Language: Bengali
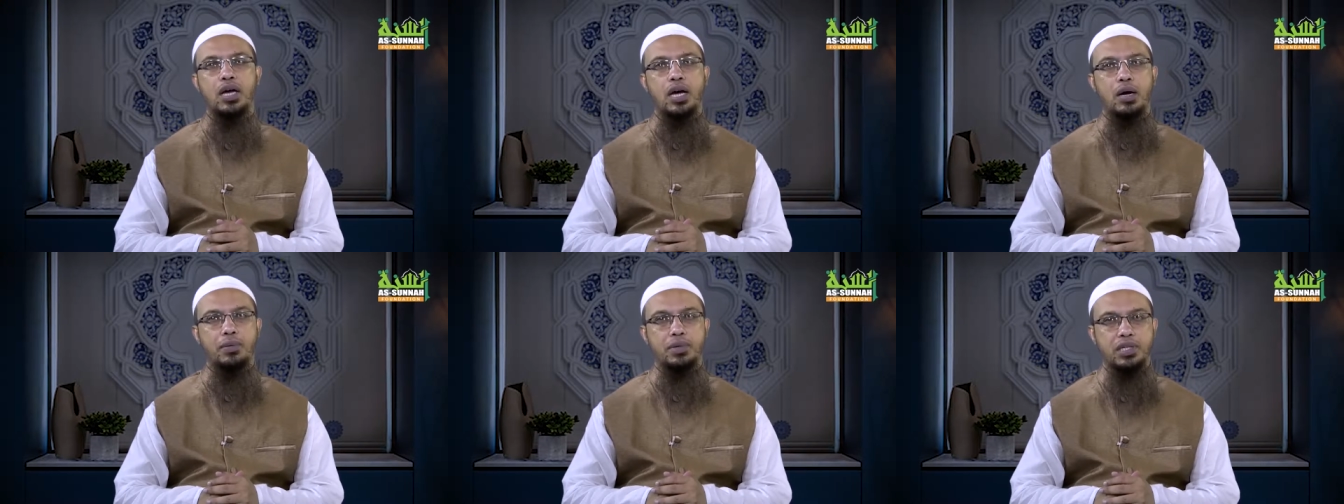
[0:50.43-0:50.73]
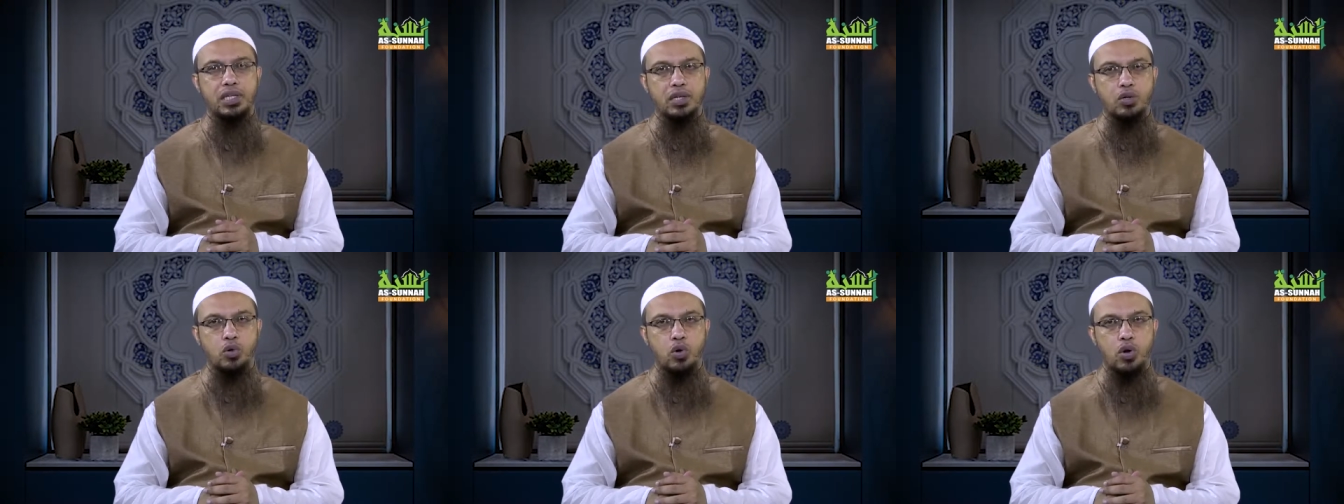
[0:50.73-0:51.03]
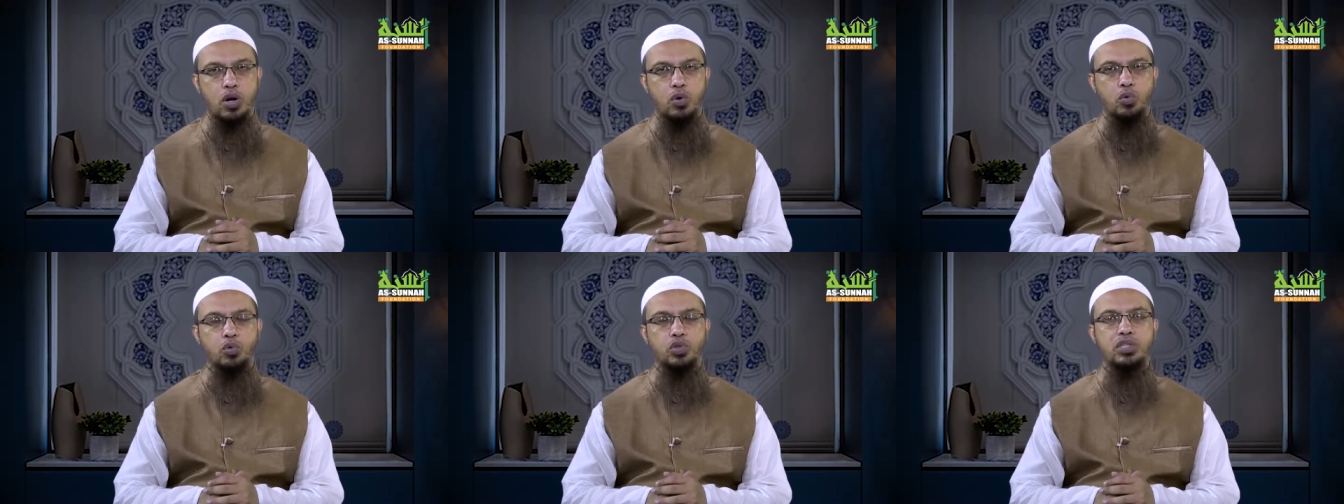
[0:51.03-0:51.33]
আমাদের
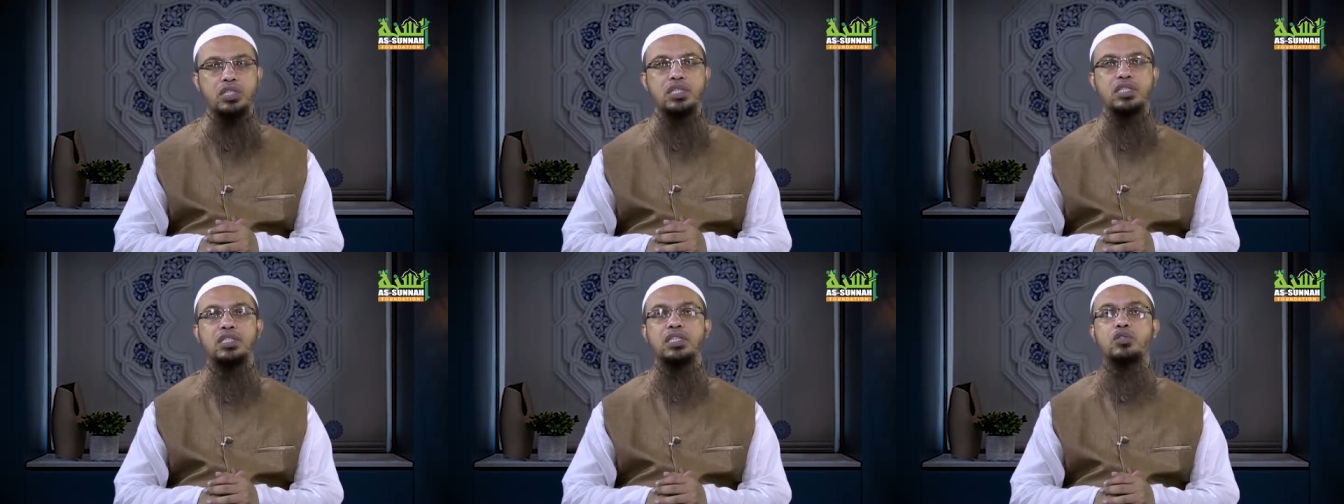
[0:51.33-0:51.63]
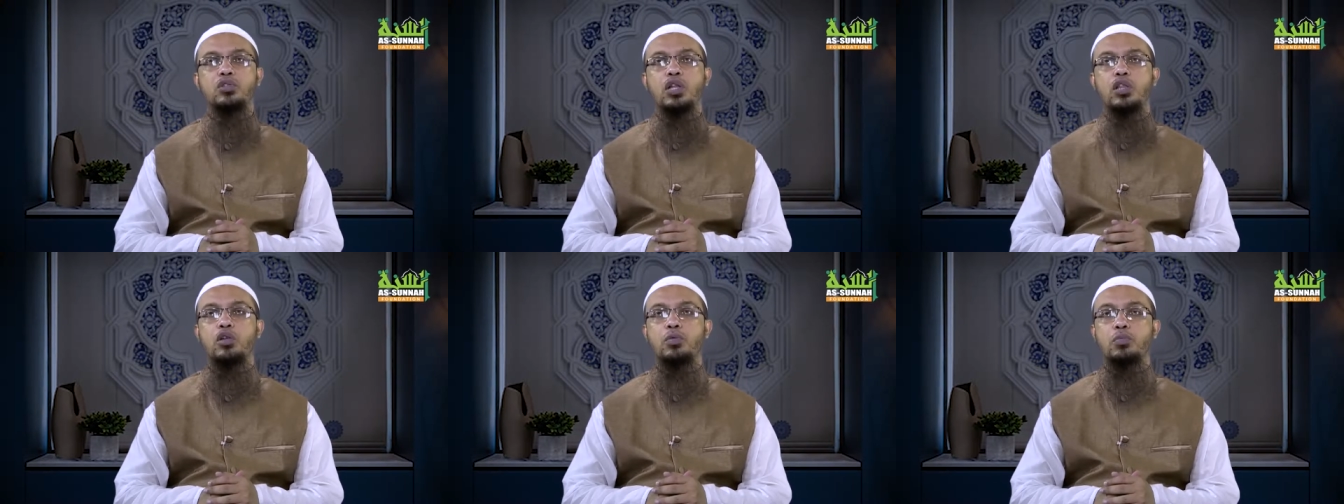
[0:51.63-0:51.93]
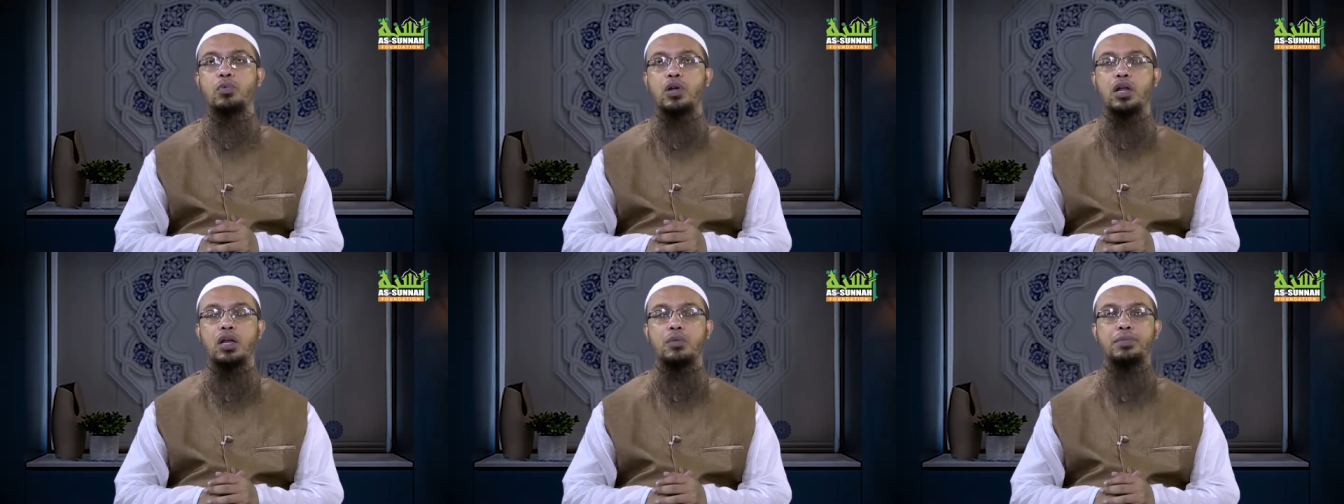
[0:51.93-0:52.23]
করা উচিত যেহেতু আল্লাহ
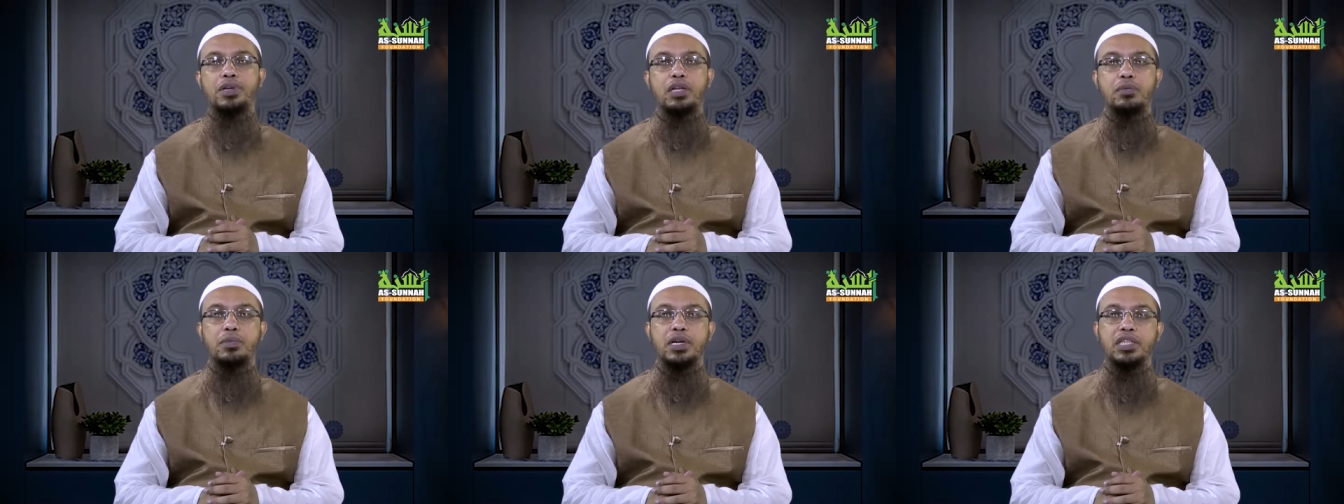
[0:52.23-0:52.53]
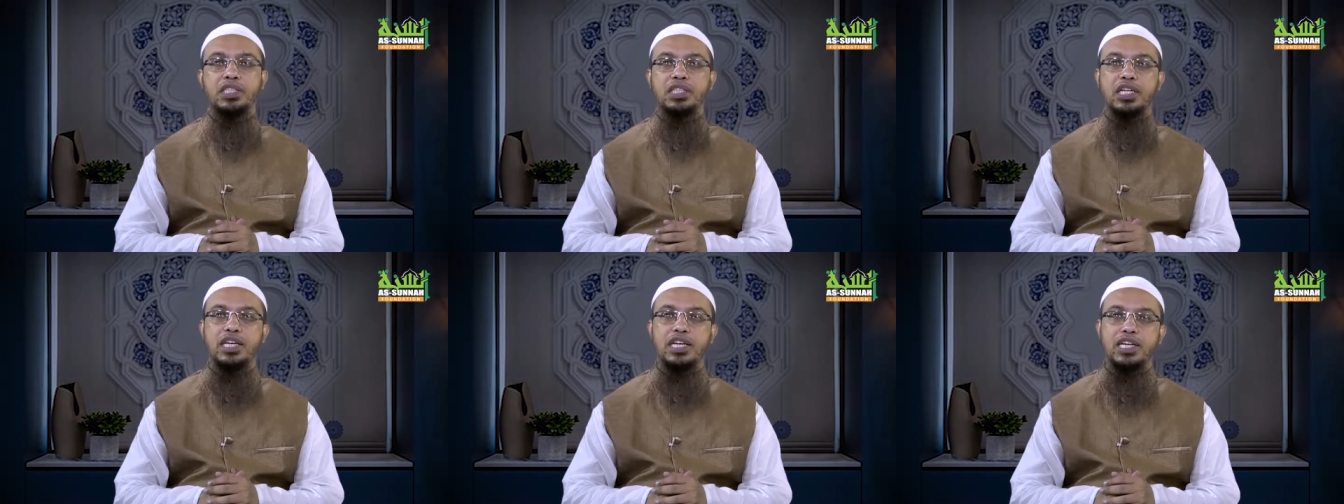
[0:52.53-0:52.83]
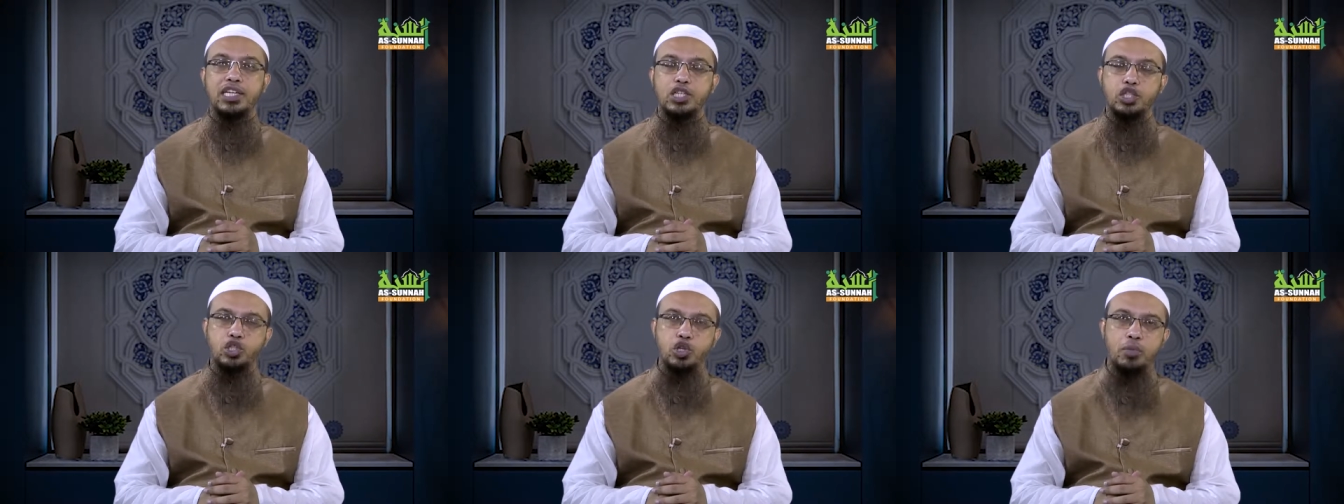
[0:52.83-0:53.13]
রব্বুল আলমিন এই মাসকে
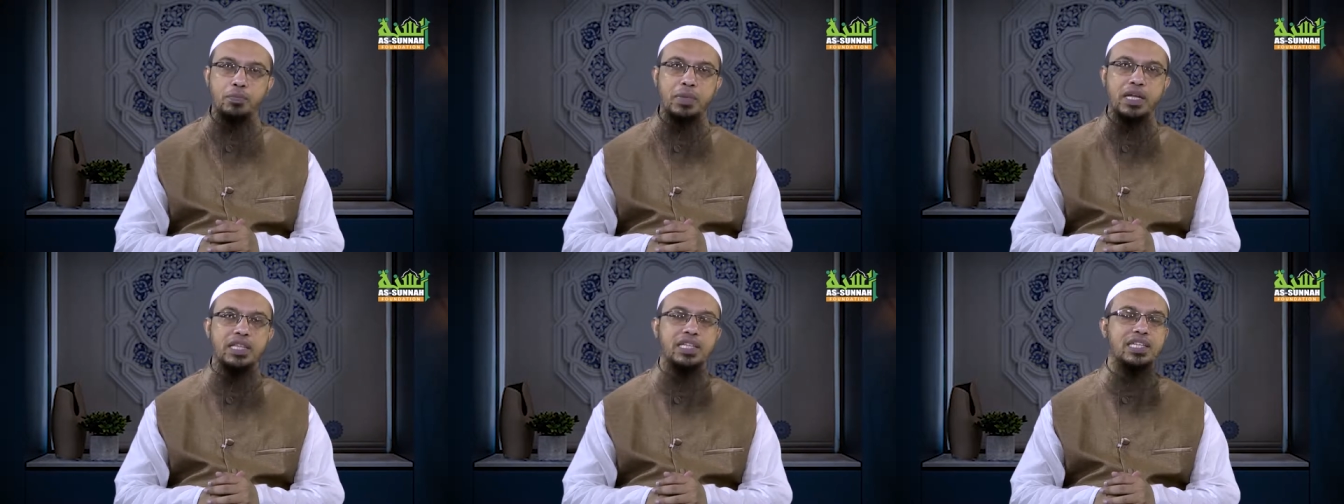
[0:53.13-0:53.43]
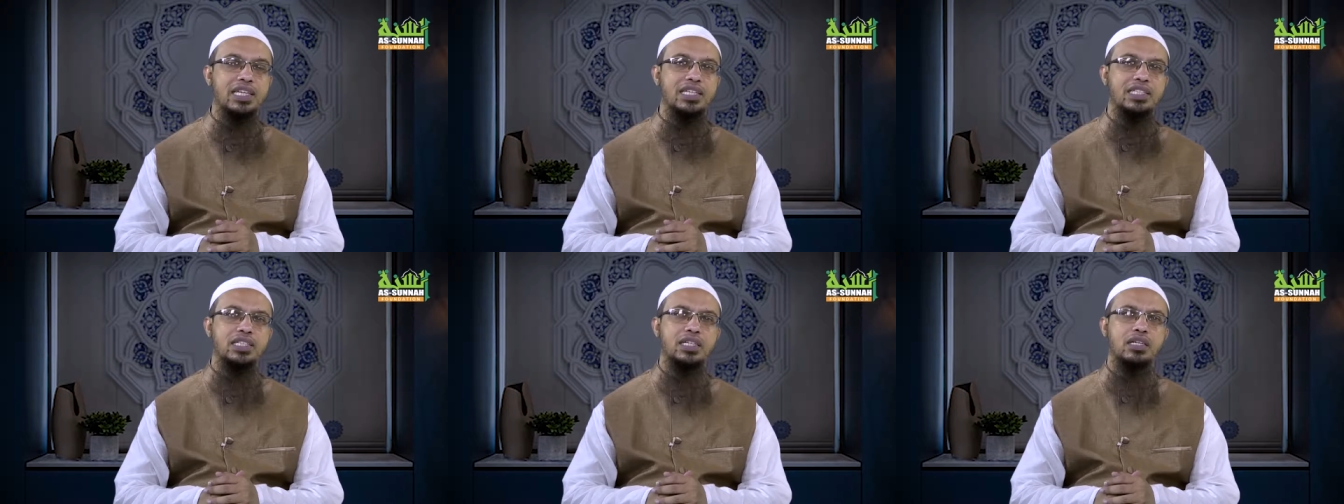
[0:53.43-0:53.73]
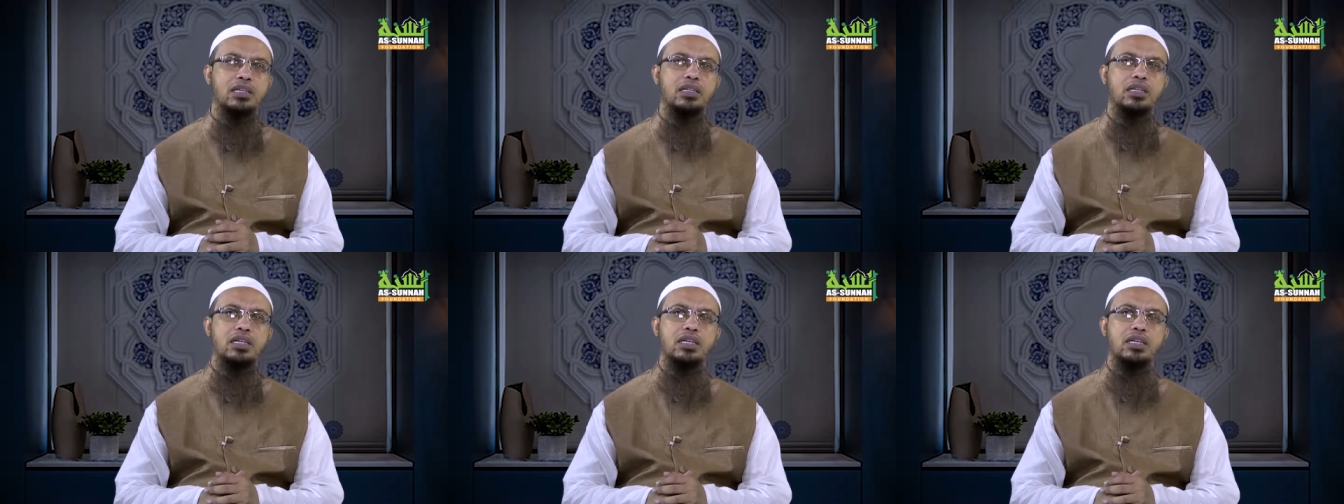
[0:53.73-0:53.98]
সম্মান দিয়েছেন